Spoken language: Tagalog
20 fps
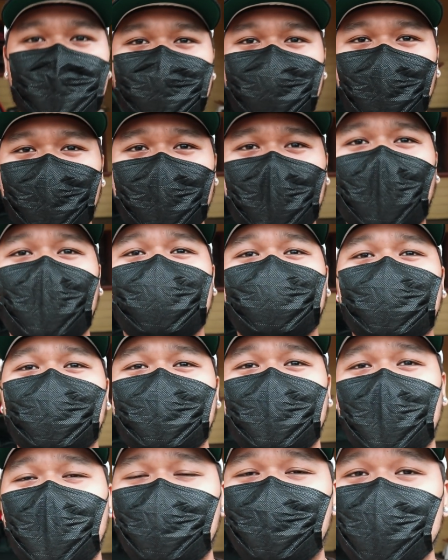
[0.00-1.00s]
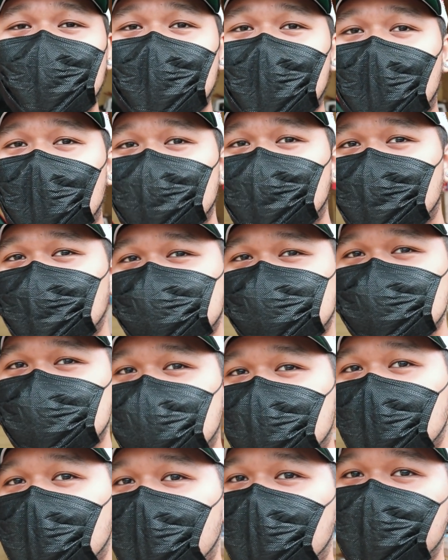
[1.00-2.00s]
wala So yun guys, so nilipat na natin sa
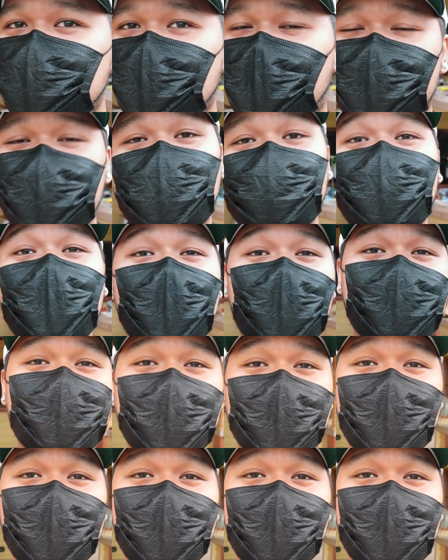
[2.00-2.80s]
sasakyan Ay hindi pala ako